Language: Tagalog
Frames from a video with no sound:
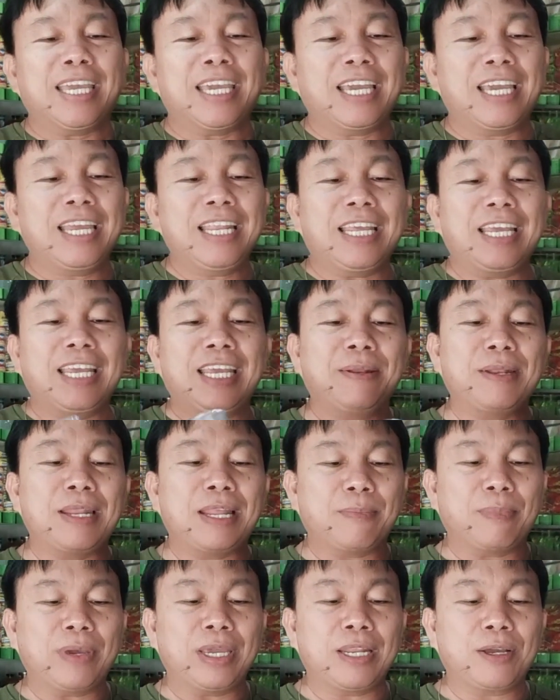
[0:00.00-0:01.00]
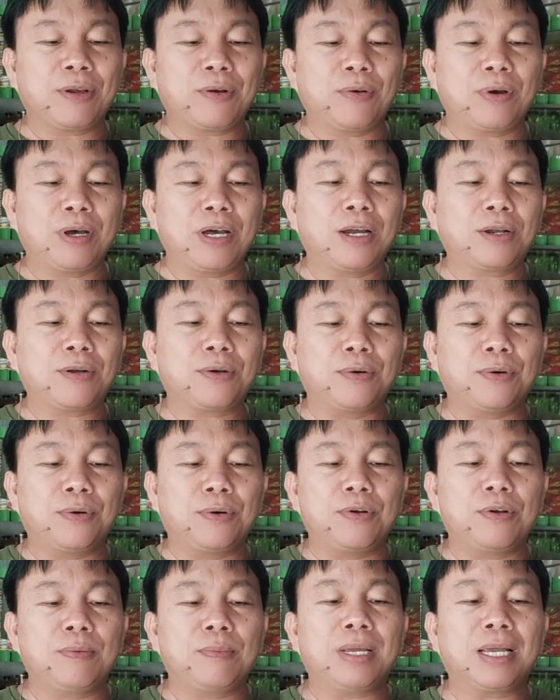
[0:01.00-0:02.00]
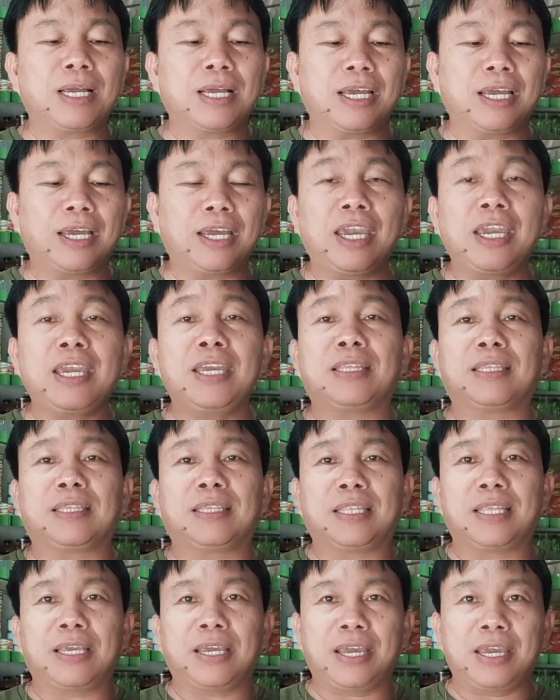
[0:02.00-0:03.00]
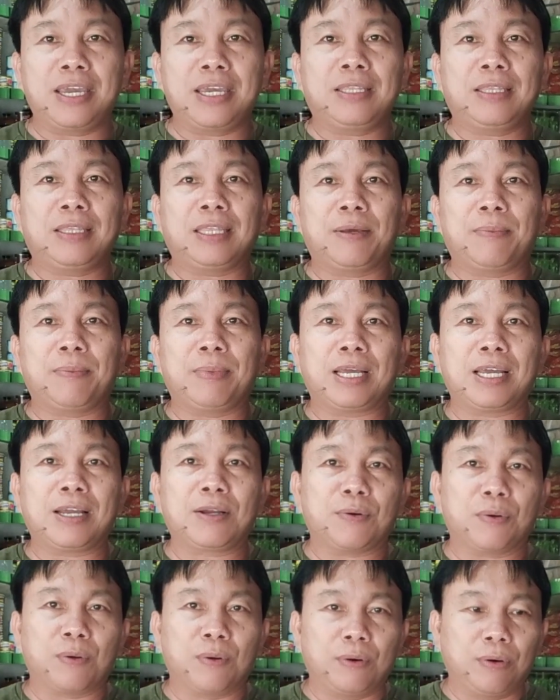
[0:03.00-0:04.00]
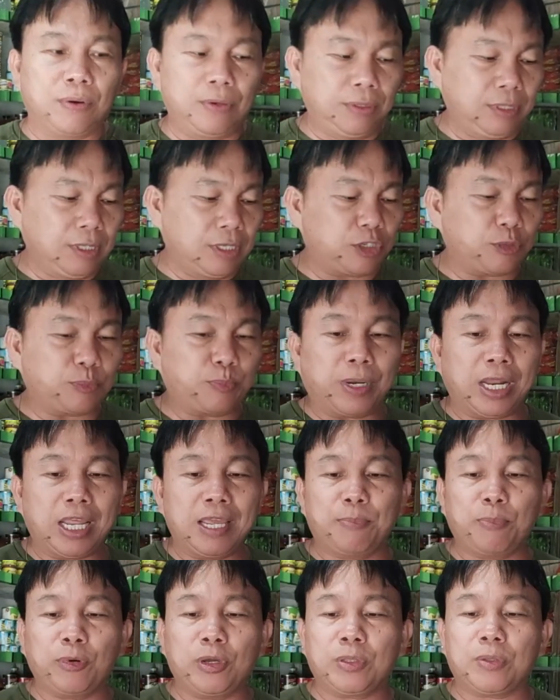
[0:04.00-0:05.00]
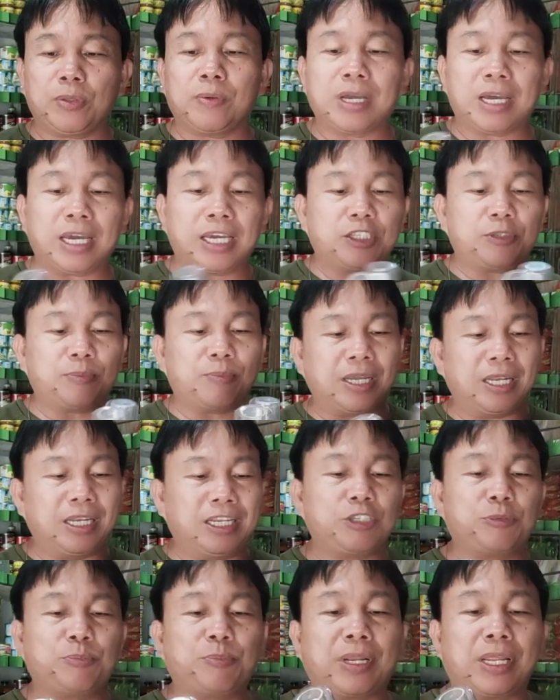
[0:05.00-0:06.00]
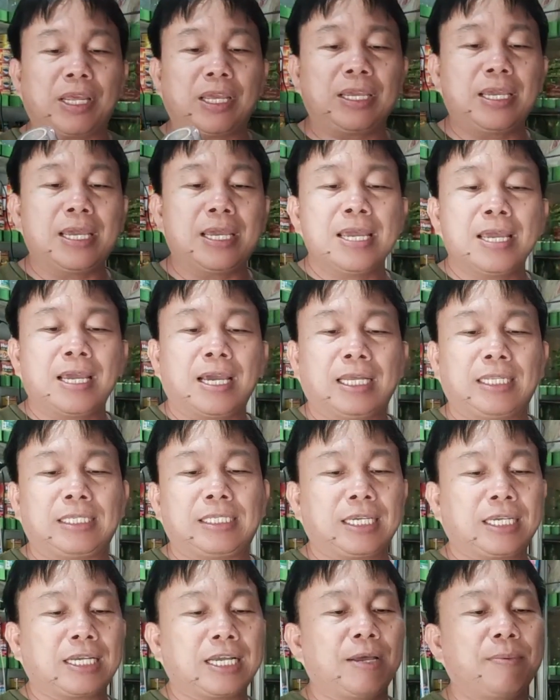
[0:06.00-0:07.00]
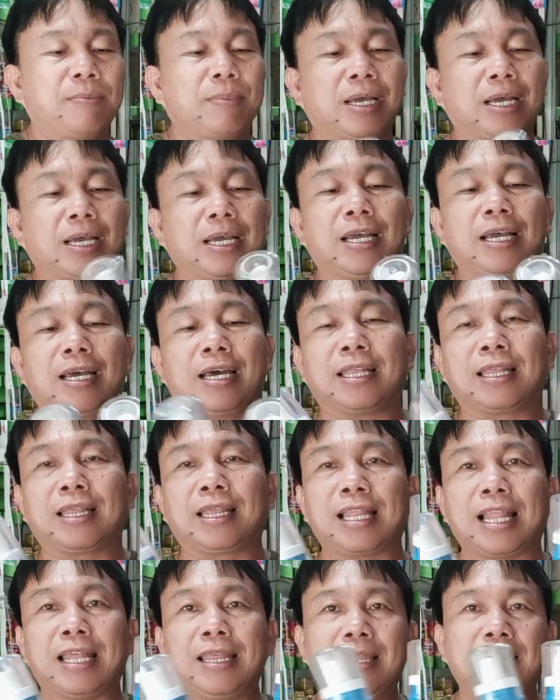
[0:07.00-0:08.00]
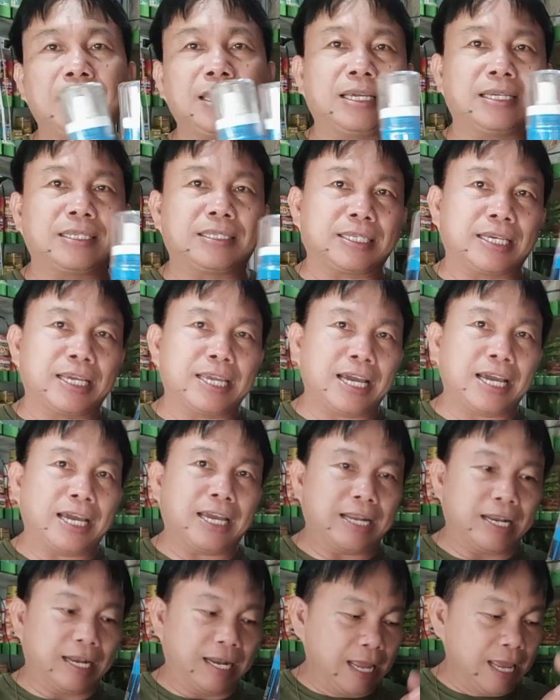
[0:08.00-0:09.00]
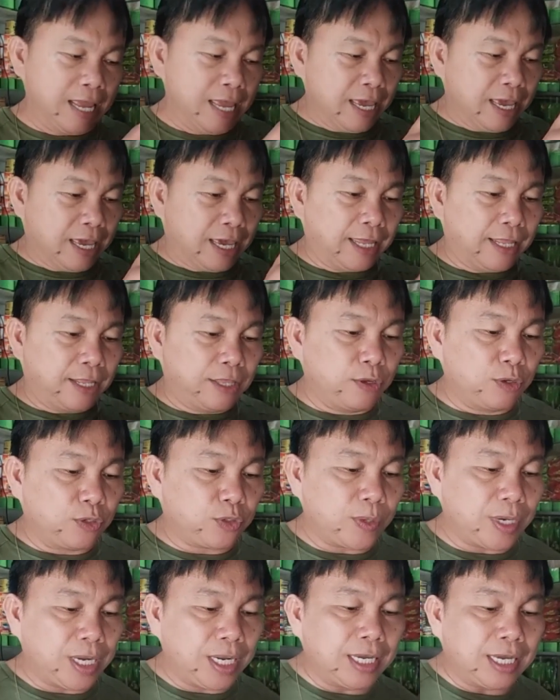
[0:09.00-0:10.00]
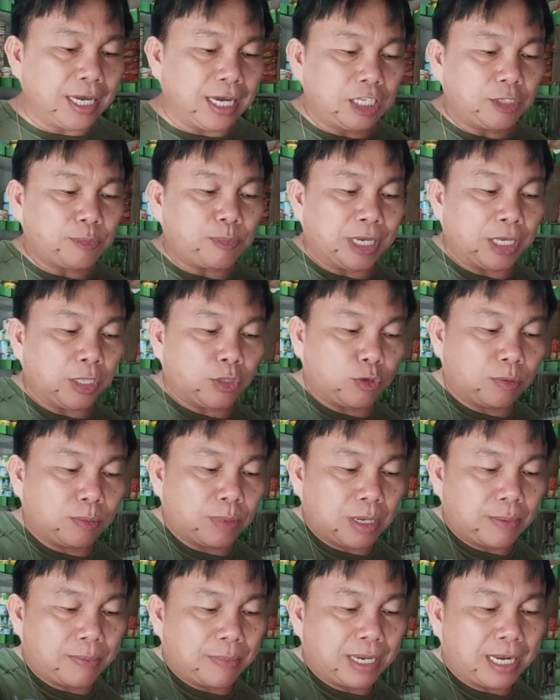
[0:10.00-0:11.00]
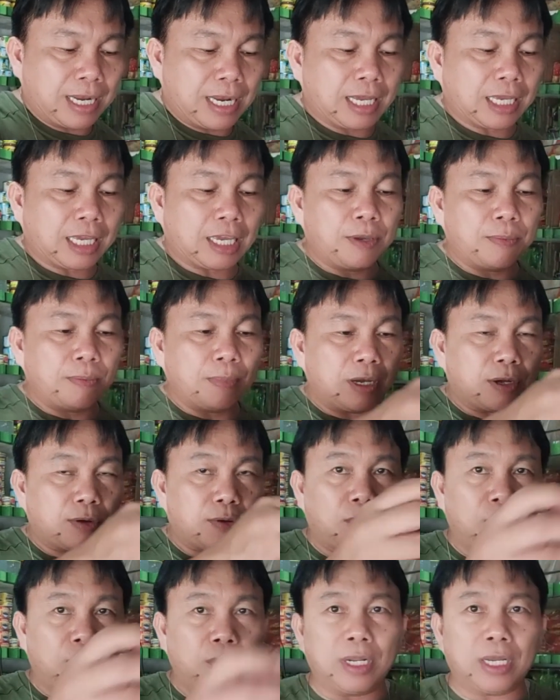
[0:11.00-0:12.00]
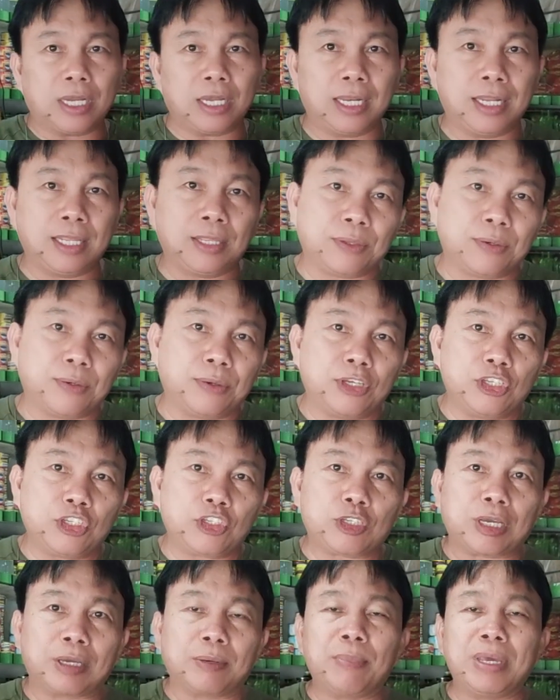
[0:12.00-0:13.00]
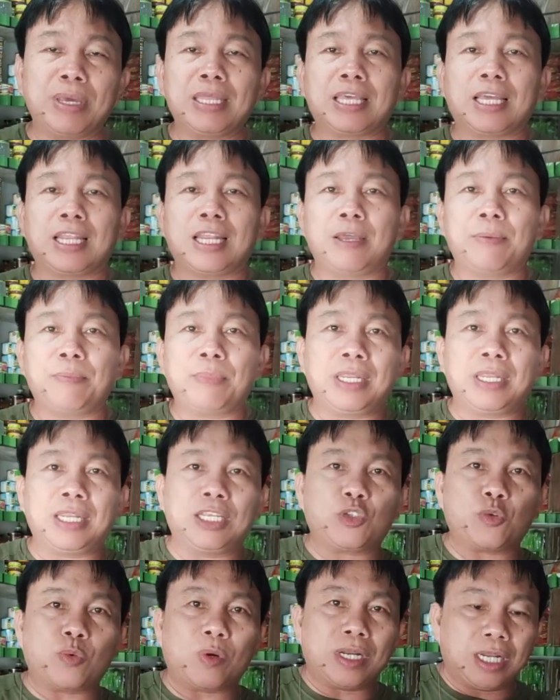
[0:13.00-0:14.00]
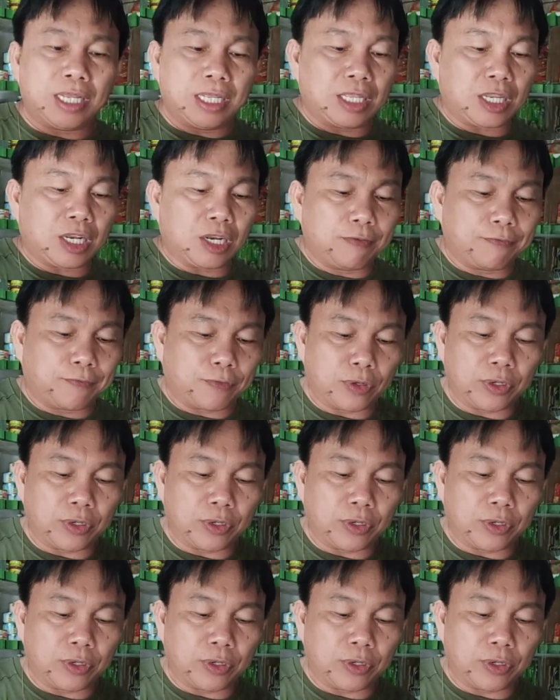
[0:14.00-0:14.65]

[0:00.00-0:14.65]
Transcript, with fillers: ayan and may nakuha akong mga 8 8 na mga kulon spray po ito guys body spray at saka mga atlantes ayan and usually guys pag itong mga malalaking mga kulon na ganito is ang benta namin is 140